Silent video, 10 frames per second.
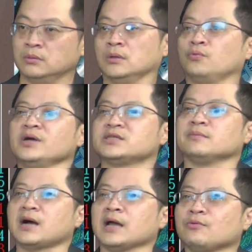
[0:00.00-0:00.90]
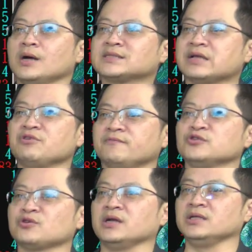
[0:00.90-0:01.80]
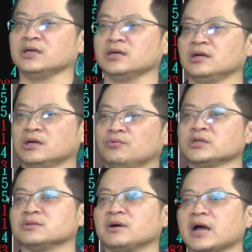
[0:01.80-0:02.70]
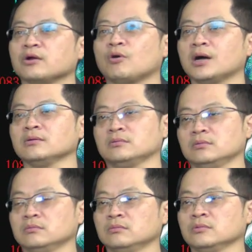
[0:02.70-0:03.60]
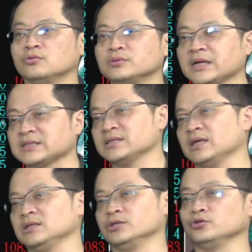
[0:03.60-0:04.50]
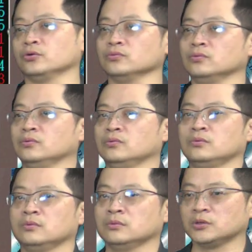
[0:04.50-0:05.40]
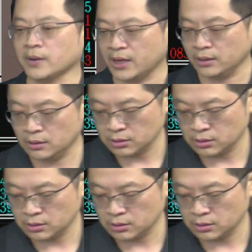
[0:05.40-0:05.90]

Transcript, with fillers: 为什么海光三月份赚零点二？为什么海光股价三三点九五？对不对？